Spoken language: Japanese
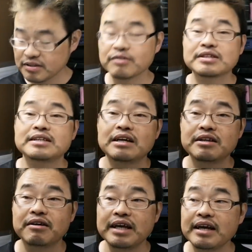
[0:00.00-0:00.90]
うちの
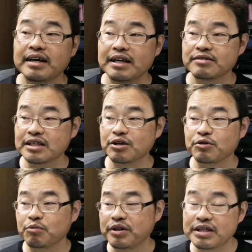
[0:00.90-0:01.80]
チャンネルではね、あの、先
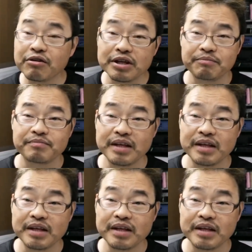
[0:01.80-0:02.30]
ほども言ったように、